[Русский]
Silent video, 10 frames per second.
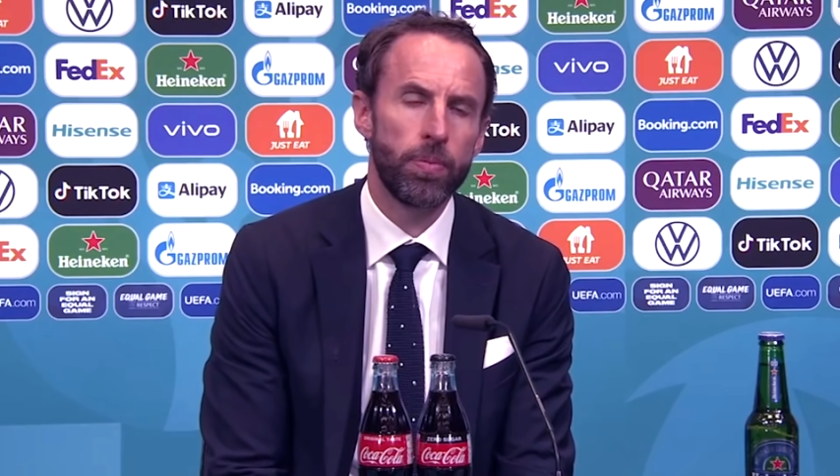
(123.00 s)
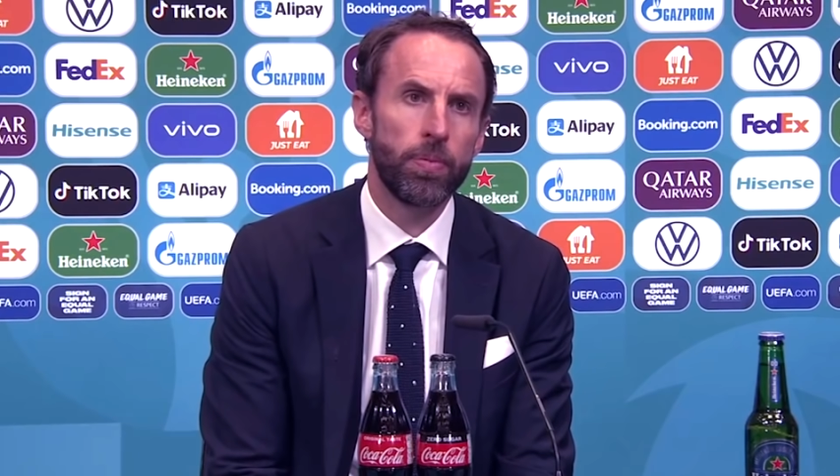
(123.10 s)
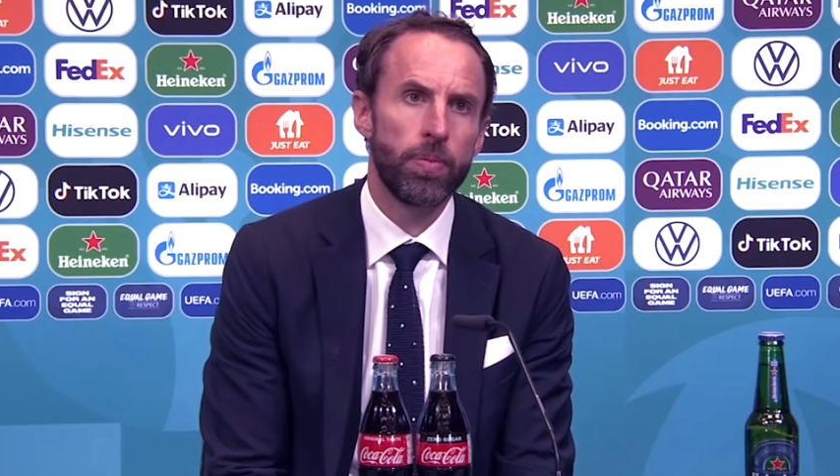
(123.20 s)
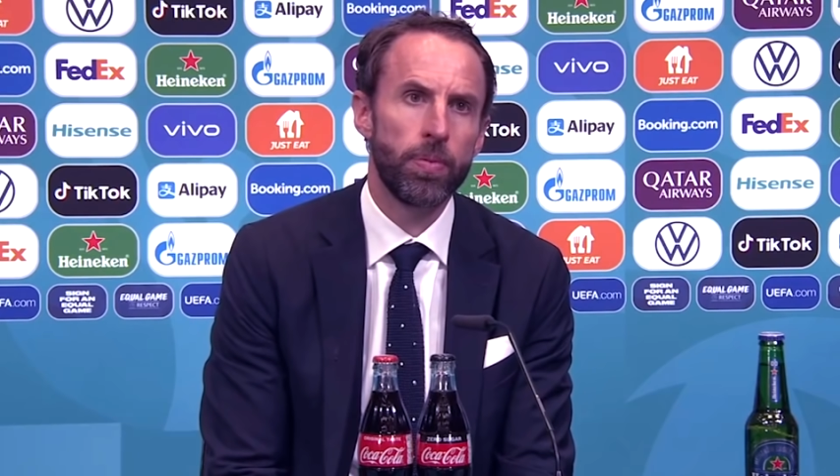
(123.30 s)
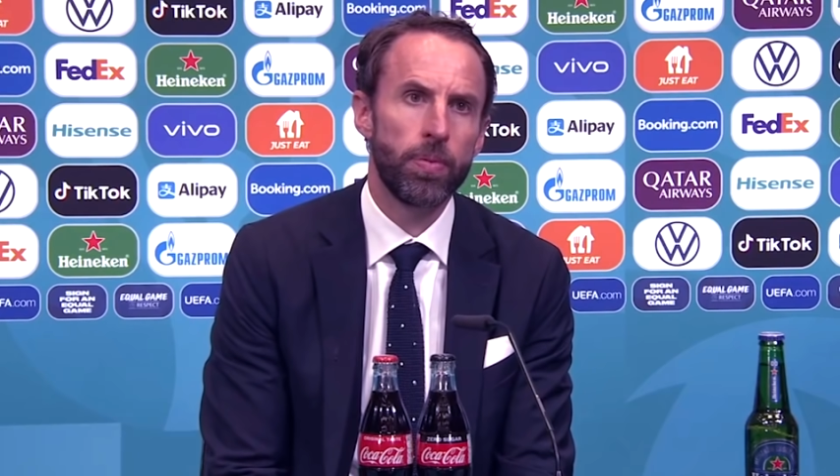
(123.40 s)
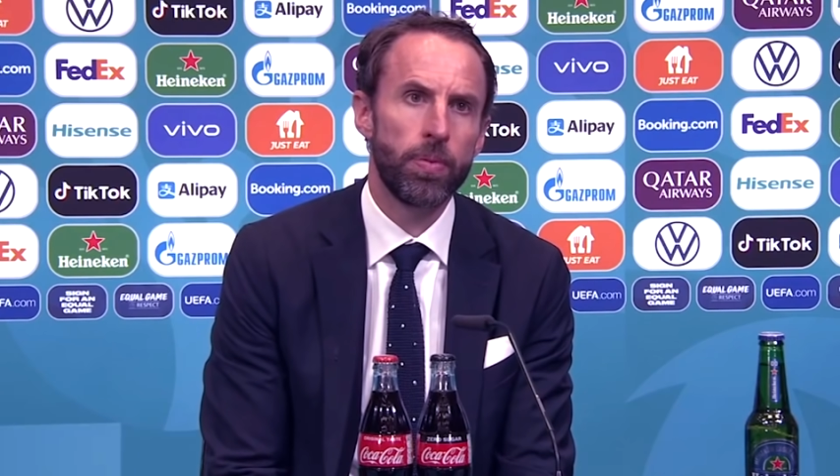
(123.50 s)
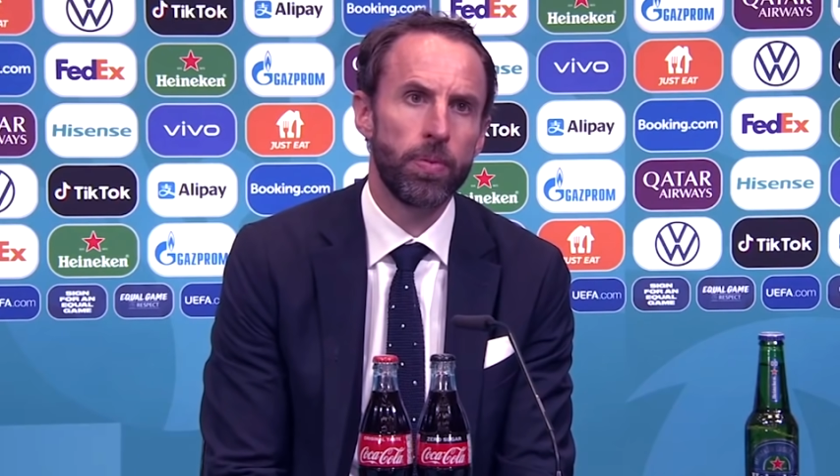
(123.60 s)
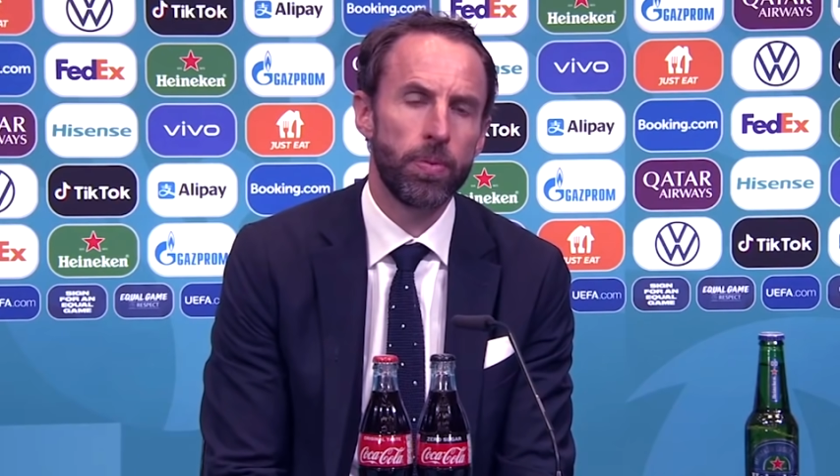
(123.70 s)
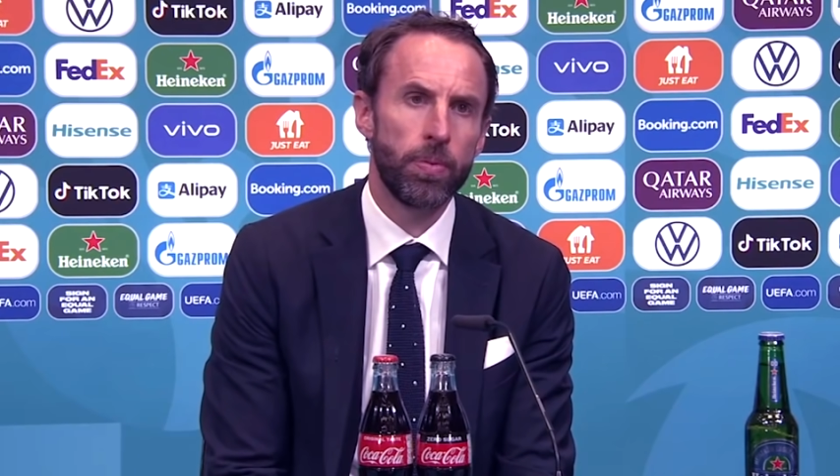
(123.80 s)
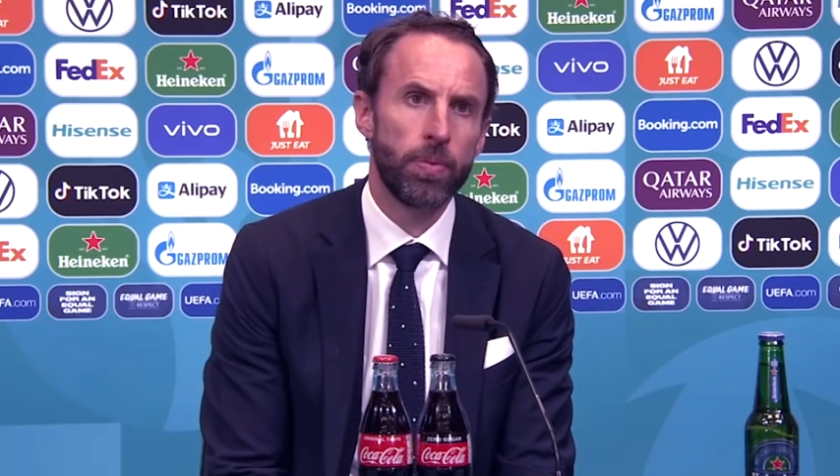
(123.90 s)
он испытал
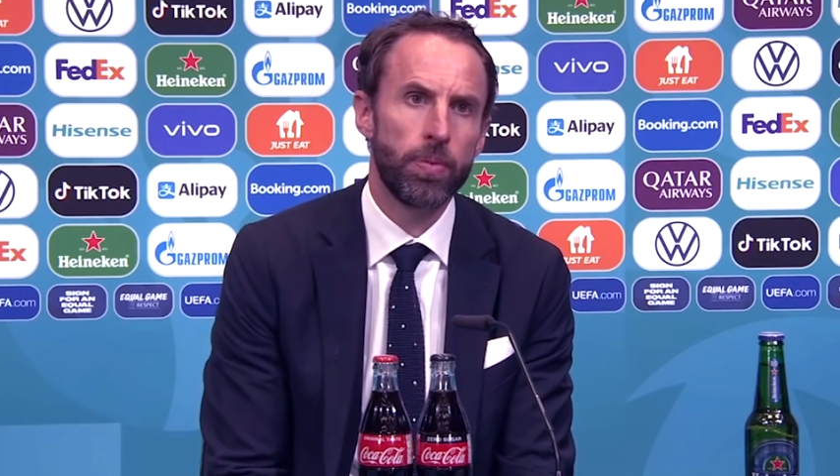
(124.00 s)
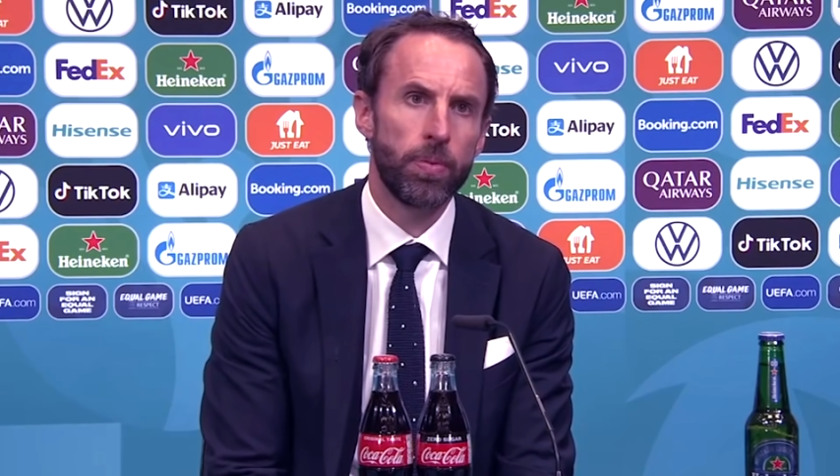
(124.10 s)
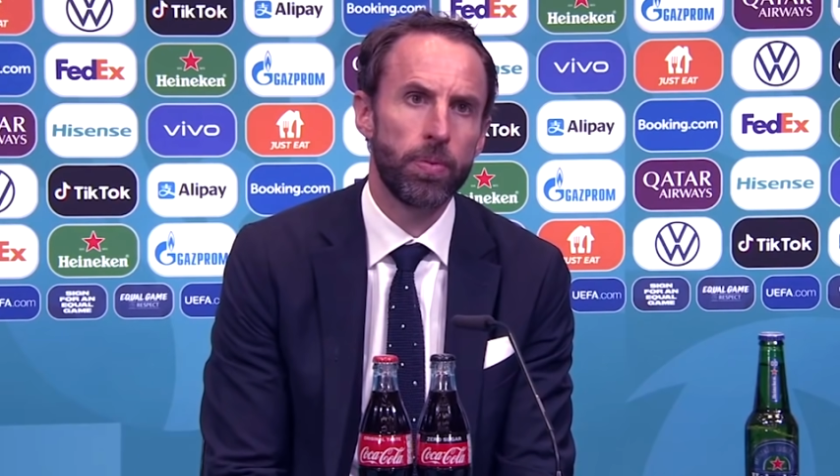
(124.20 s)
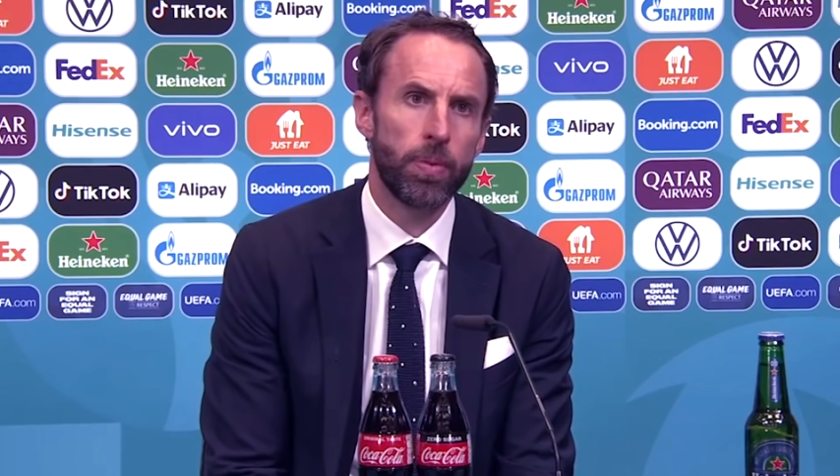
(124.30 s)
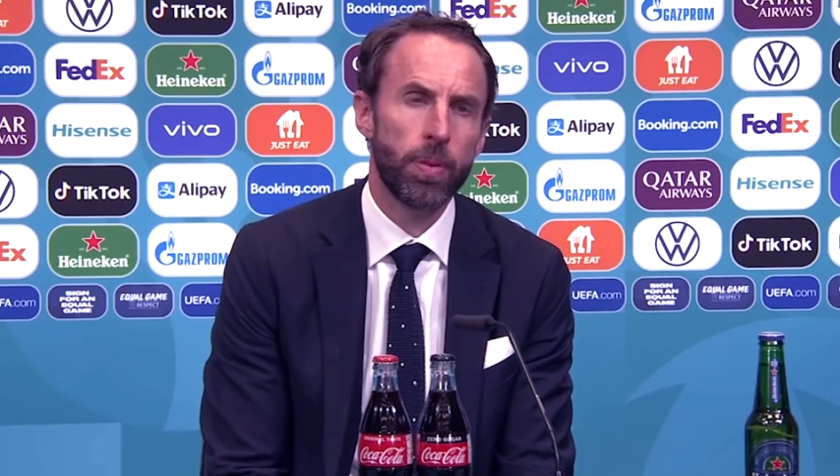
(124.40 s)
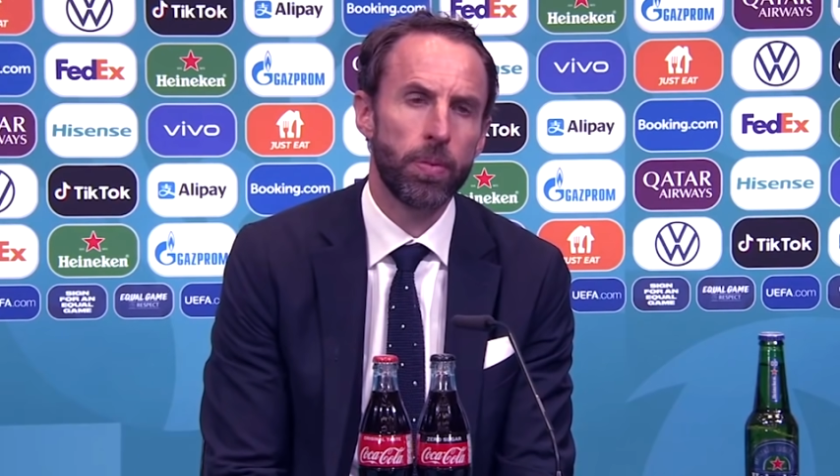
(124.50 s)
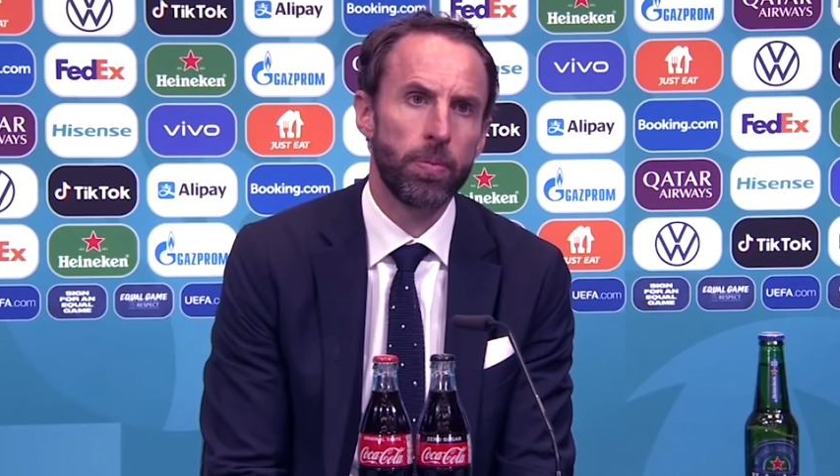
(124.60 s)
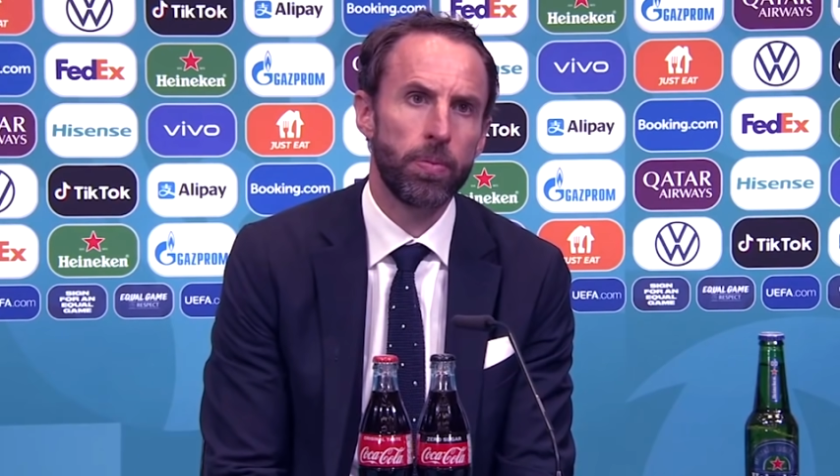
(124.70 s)
ужасные эмоции.